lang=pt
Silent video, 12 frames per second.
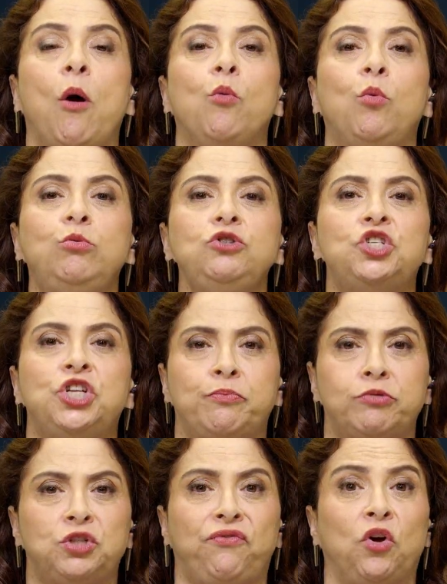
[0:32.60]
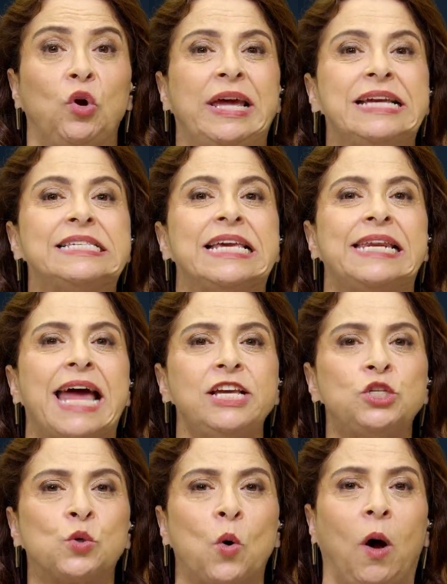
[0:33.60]
algum tipo de violência na
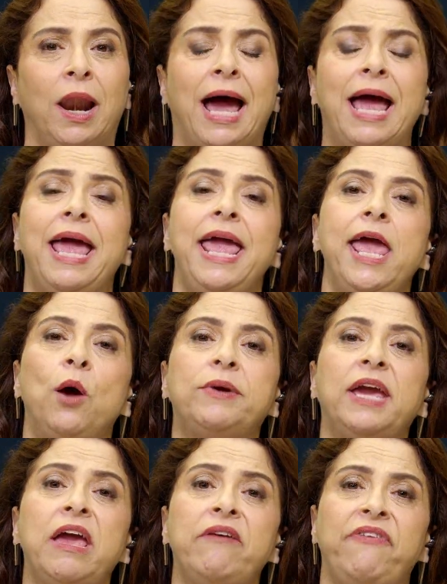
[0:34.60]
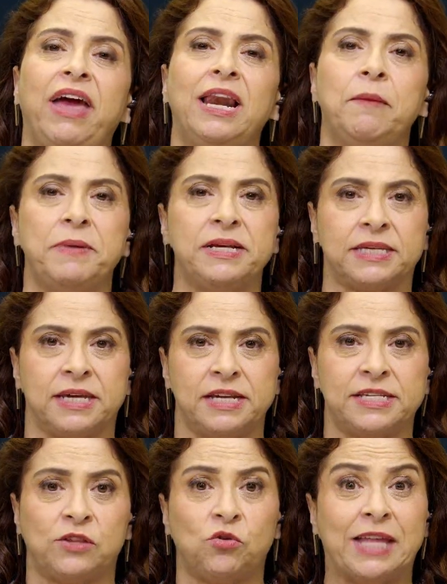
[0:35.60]
escola, é o que revela a
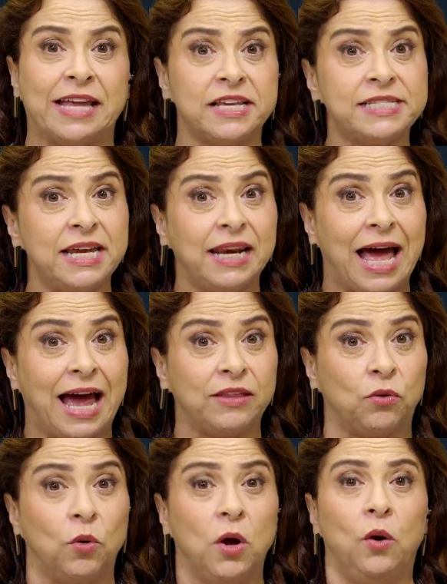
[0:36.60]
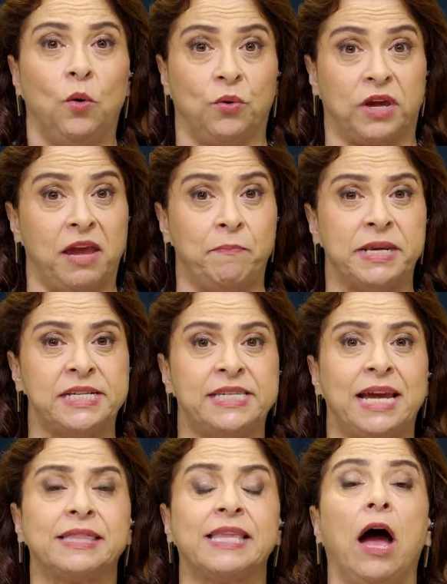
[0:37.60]
pesquisa do Data Senado, o que
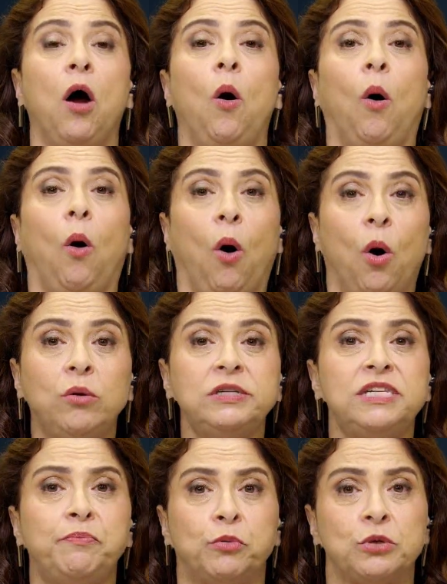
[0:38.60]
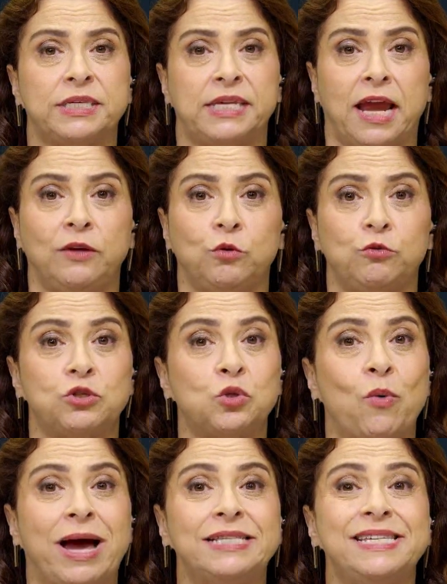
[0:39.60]
representa 11% dos
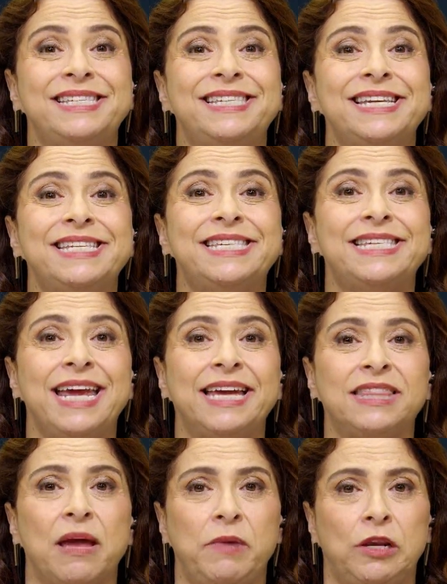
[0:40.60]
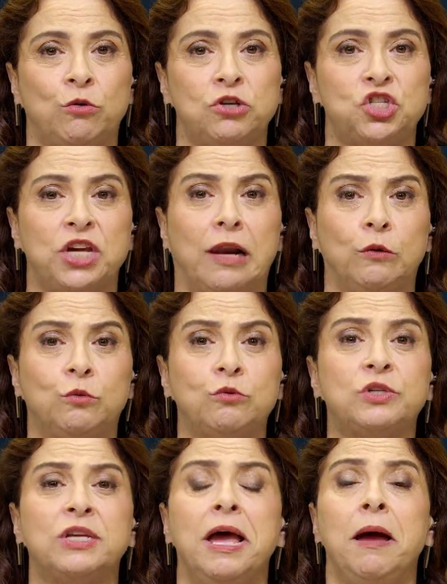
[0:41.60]
quase 60 milhões de
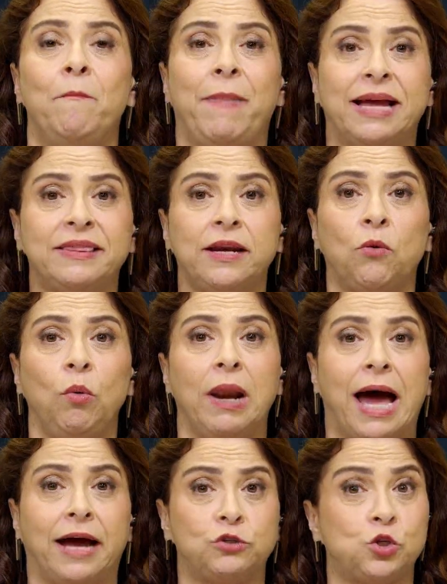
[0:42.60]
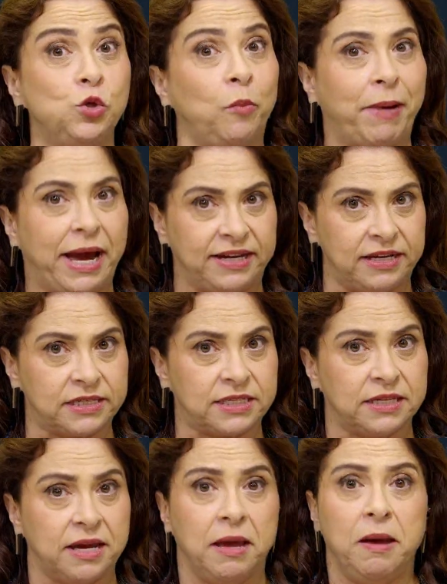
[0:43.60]
alunos matriculados no
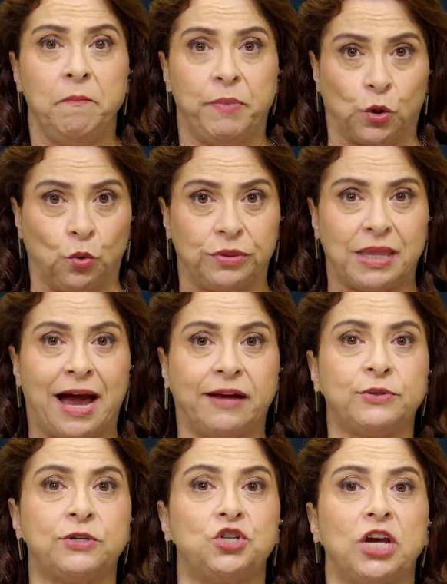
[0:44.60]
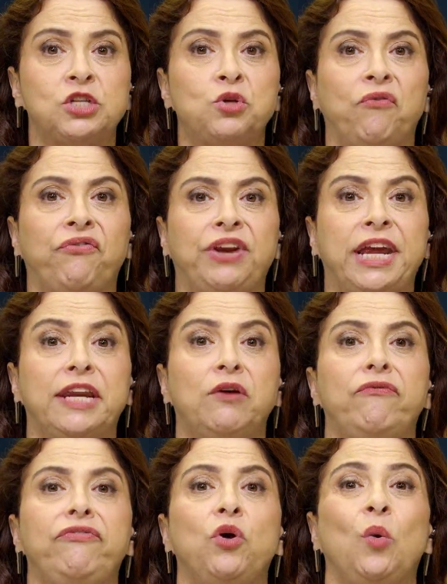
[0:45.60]
país. Perguntados se já
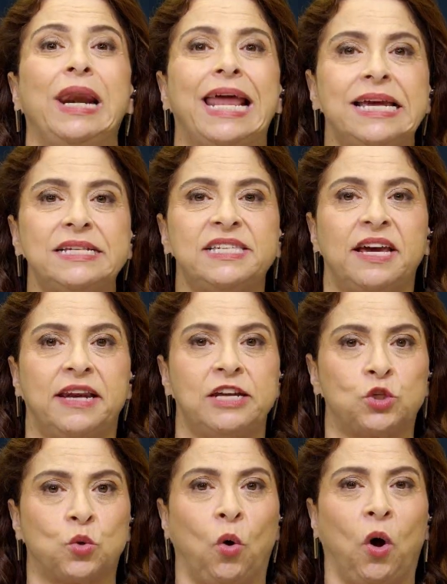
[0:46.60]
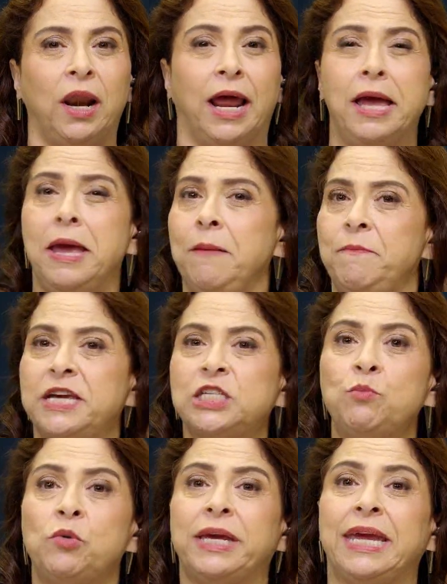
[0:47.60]
sofreram violência na escola,
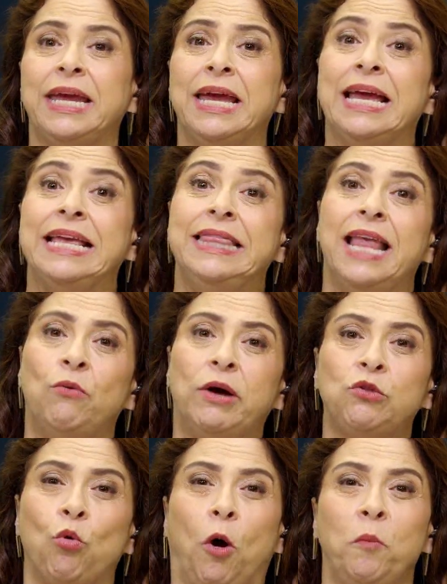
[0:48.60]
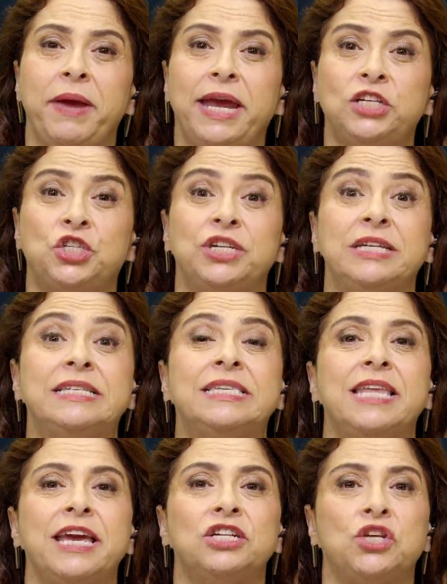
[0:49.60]
mesmo que não atualmente
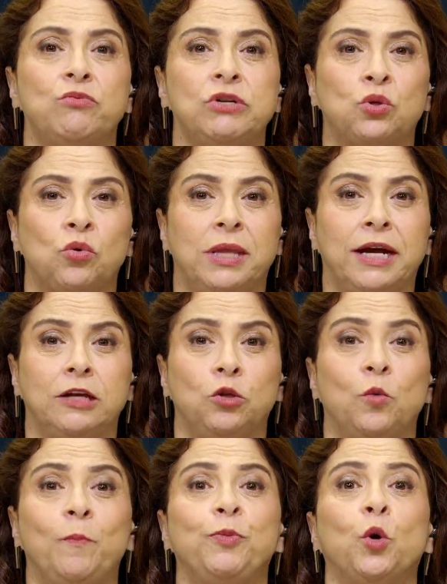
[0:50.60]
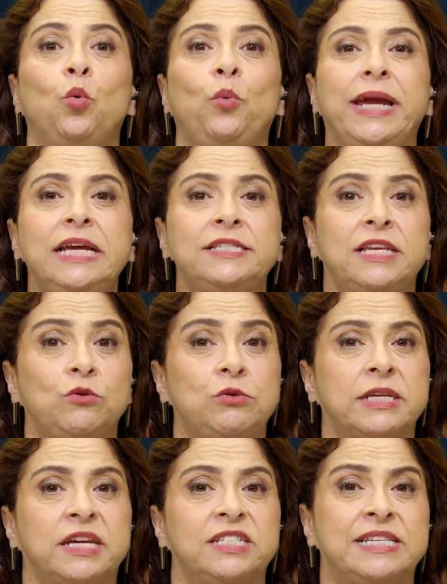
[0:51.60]
estejam estudando, o índice
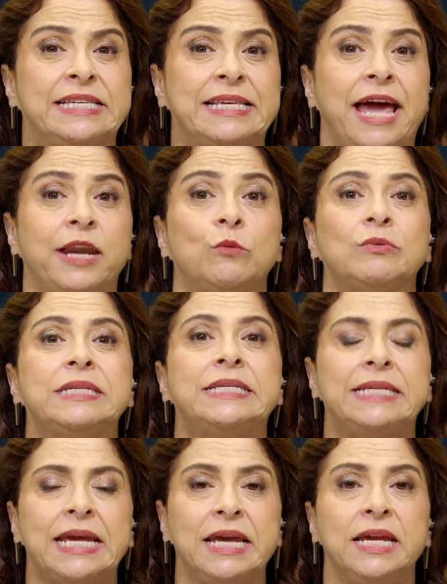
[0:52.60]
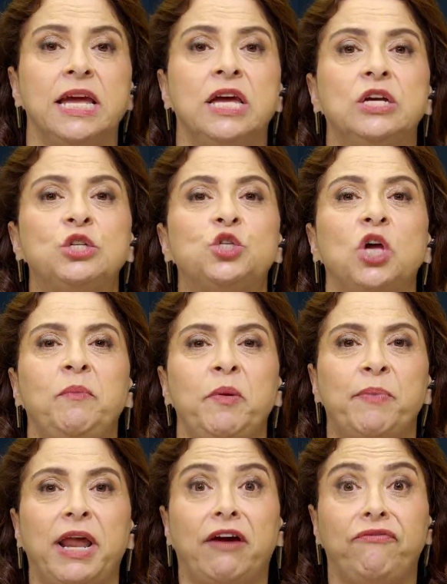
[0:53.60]
dos que disseram sim sobe
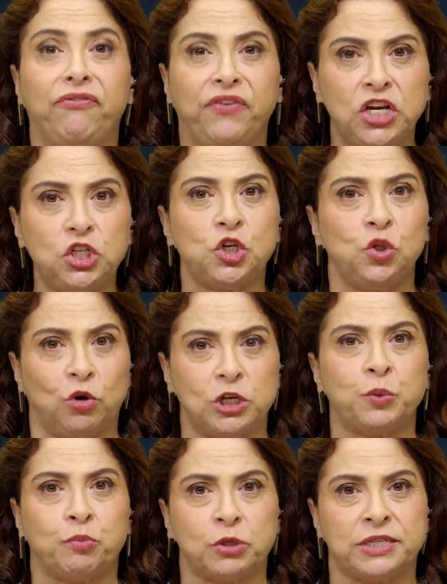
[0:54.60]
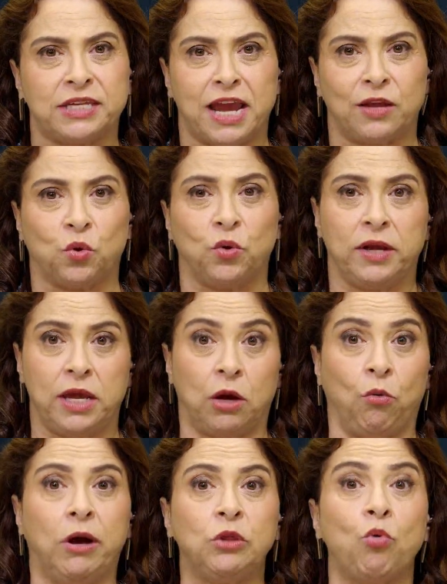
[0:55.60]
para 22%, e
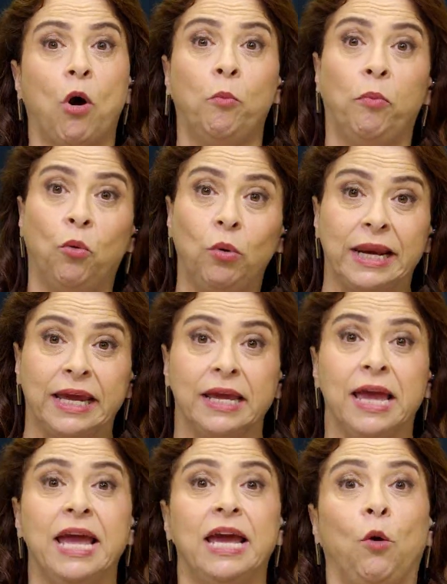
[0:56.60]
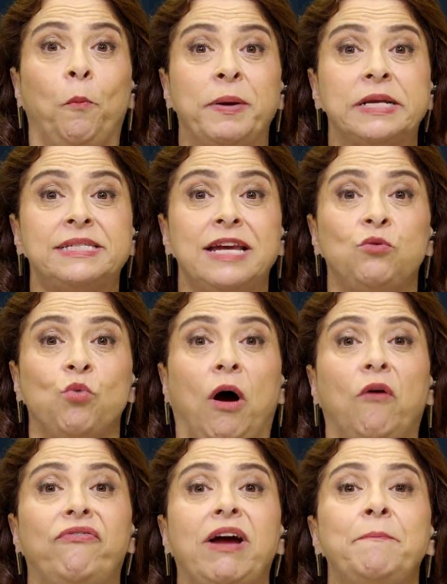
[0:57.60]
quanto ao bullying, o
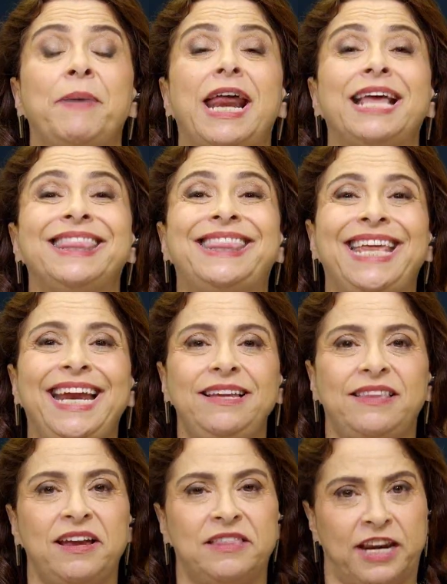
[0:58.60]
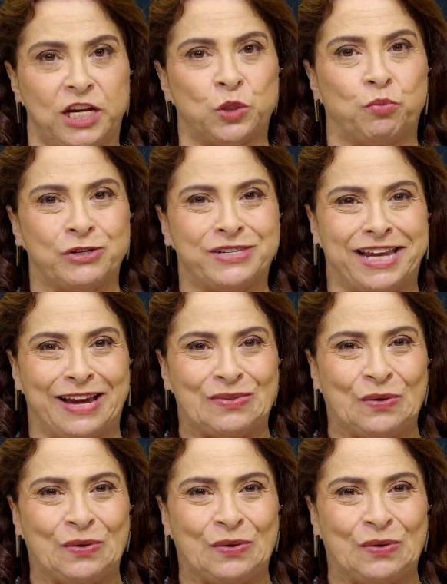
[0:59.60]
percentual vai para 33%.